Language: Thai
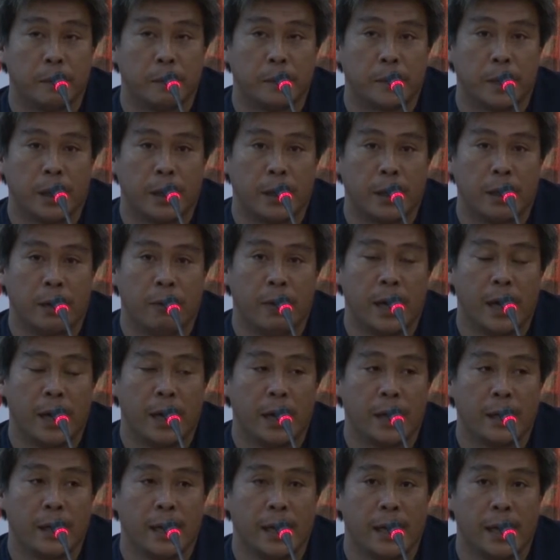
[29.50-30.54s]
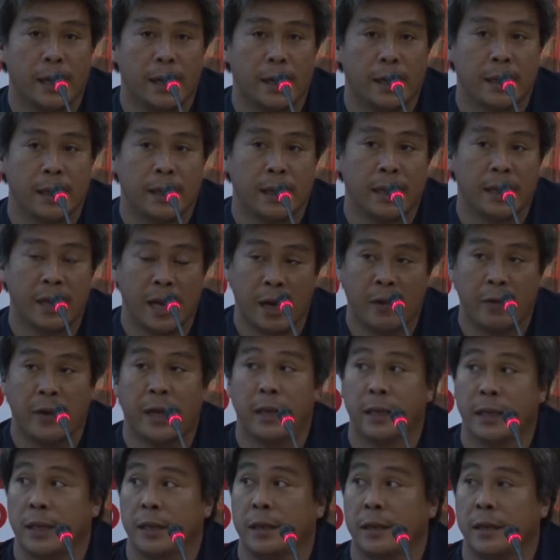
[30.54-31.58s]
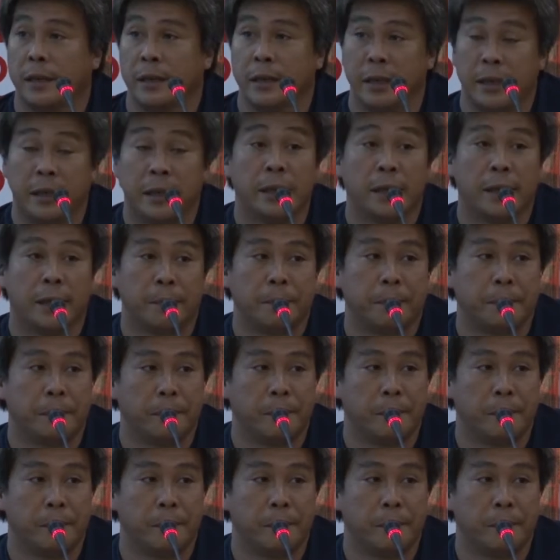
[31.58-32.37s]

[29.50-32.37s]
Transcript: แต่คิดว่าน่าระยะยาวน่าจะดีขึ้นครับ